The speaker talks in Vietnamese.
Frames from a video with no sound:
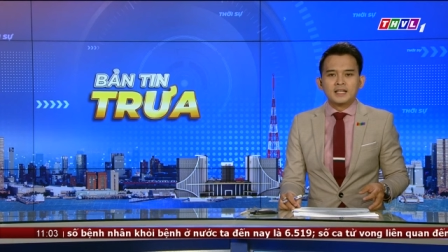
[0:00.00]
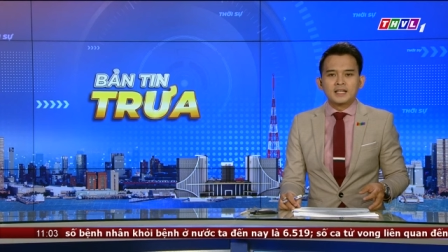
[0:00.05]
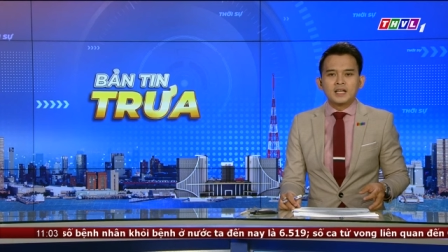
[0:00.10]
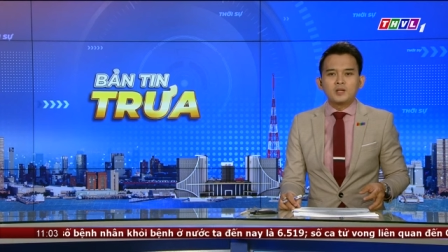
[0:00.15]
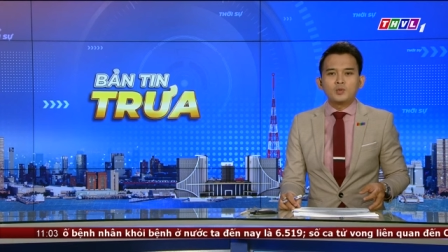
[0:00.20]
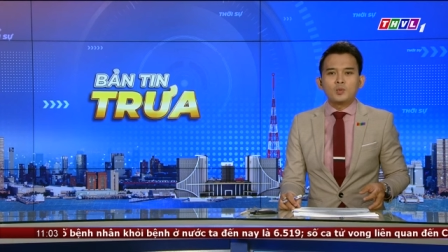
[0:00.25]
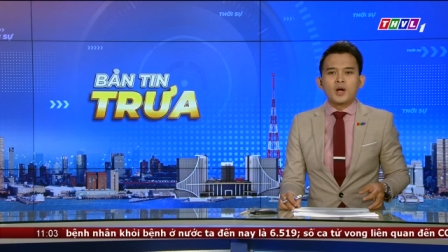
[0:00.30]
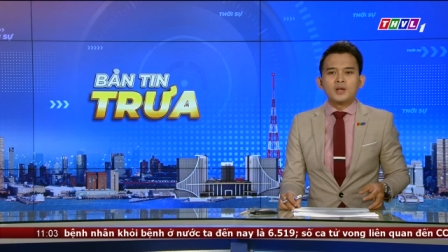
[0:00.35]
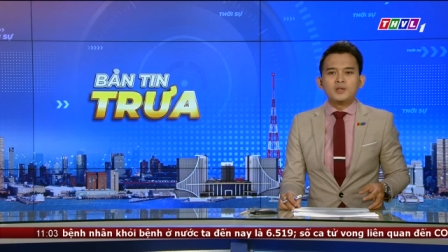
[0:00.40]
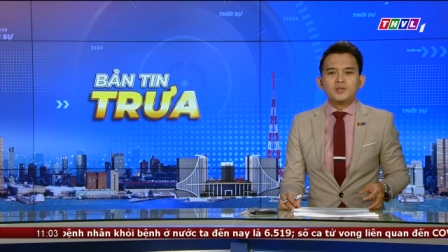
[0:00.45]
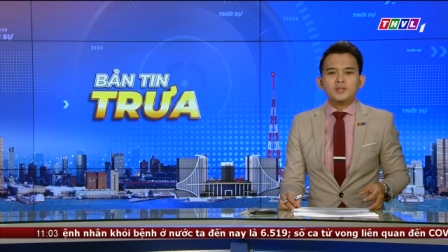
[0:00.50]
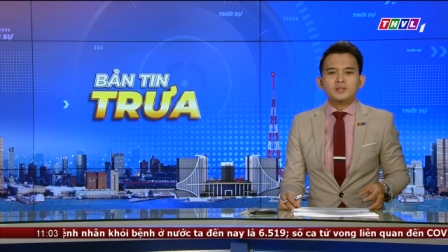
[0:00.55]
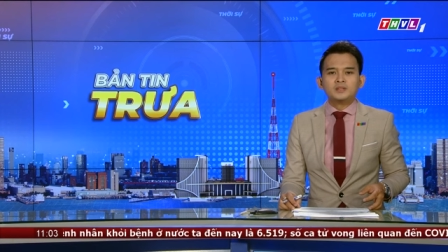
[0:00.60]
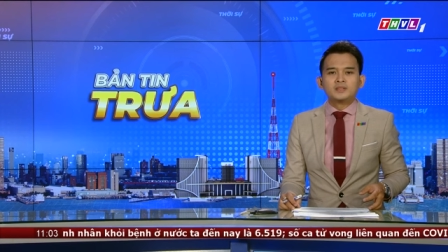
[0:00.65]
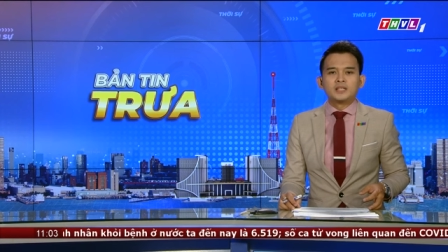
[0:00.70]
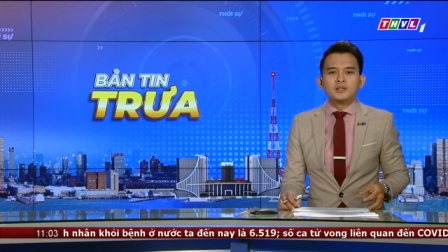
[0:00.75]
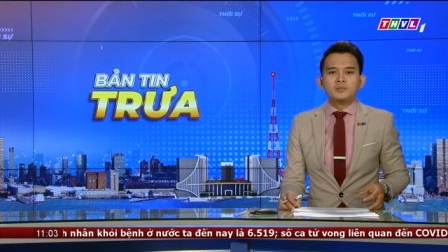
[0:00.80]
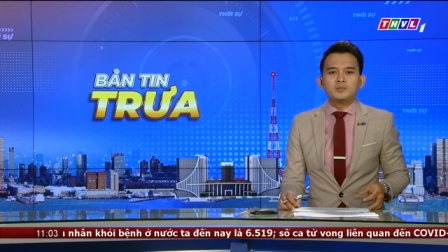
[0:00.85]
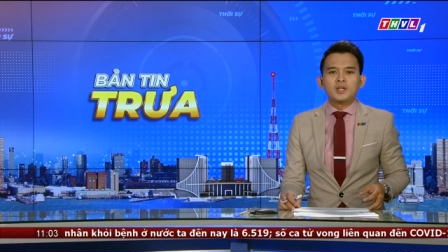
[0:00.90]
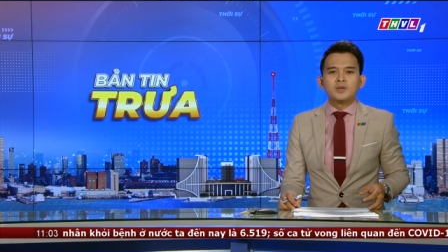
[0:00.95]
kết quả dương
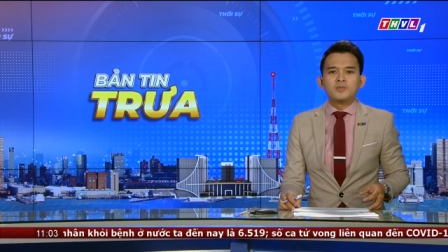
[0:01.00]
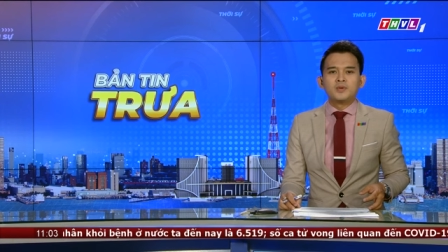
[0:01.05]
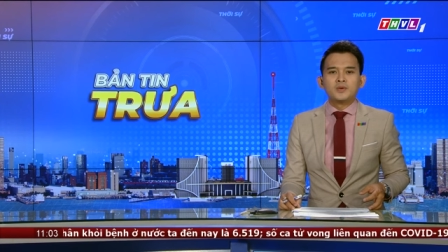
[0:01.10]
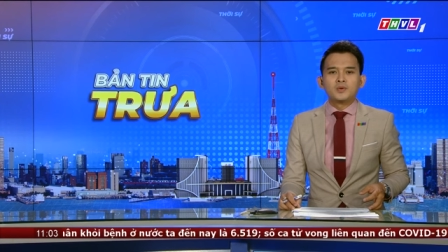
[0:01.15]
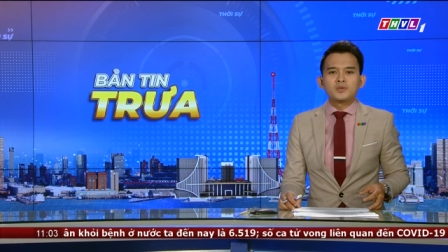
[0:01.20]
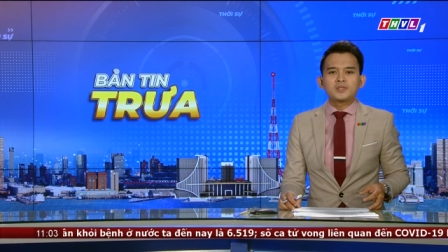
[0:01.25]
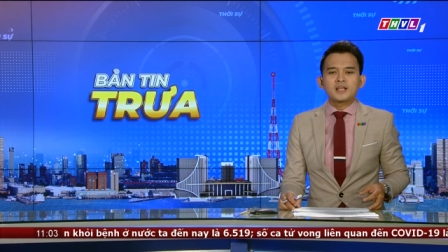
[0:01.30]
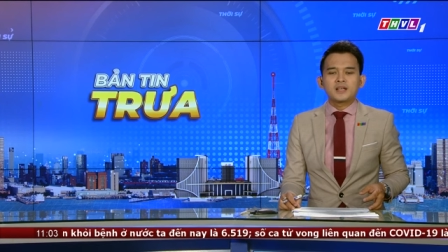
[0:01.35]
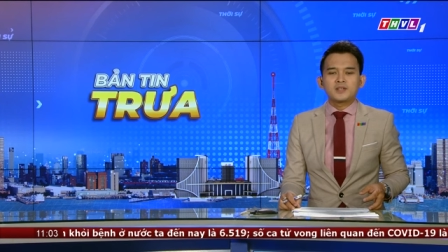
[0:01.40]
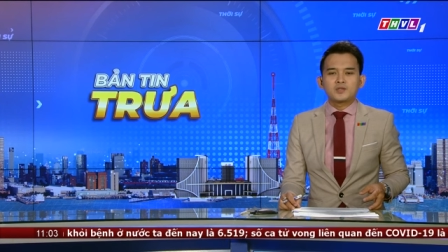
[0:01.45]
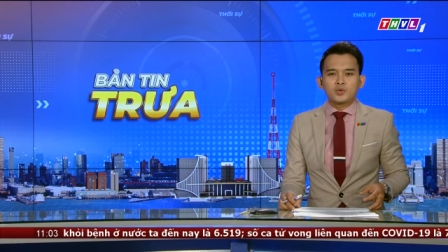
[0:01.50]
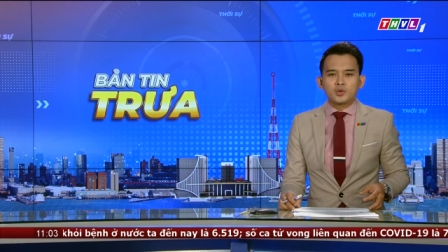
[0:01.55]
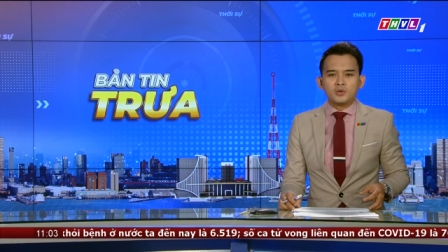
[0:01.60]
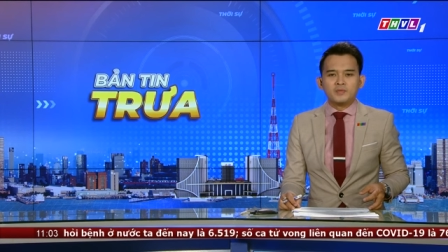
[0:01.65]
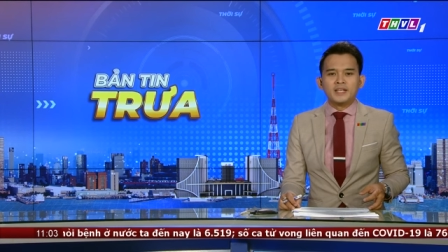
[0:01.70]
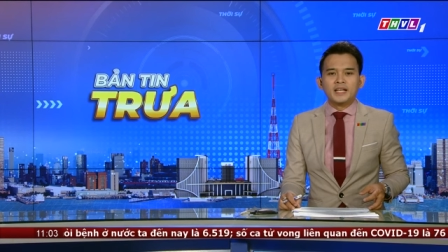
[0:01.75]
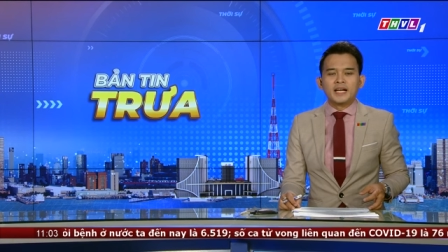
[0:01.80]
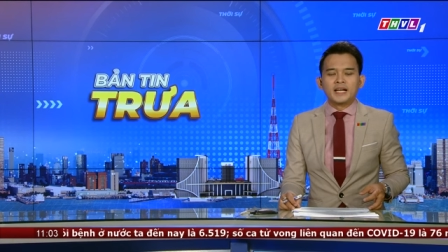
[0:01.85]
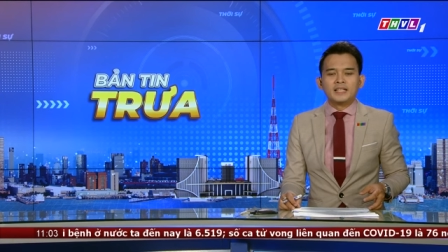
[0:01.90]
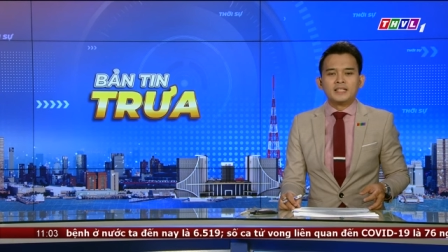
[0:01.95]
tính với virus SARS-xê o
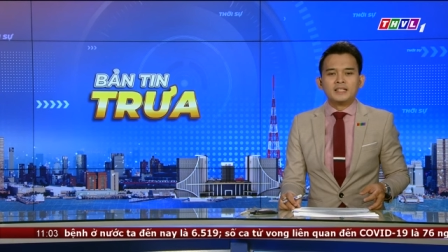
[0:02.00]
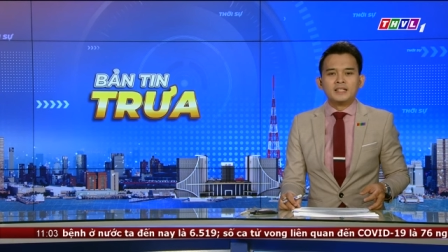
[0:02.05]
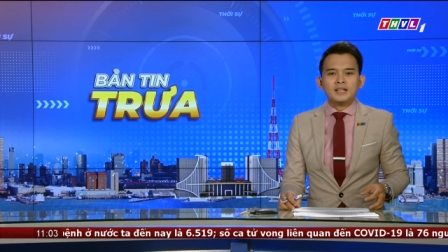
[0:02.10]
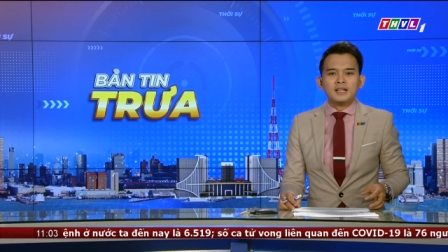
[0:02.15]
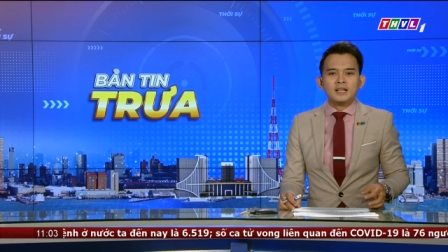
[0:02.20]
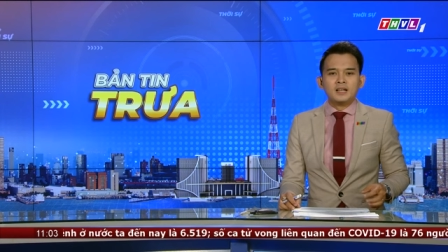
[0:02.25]
vê hai.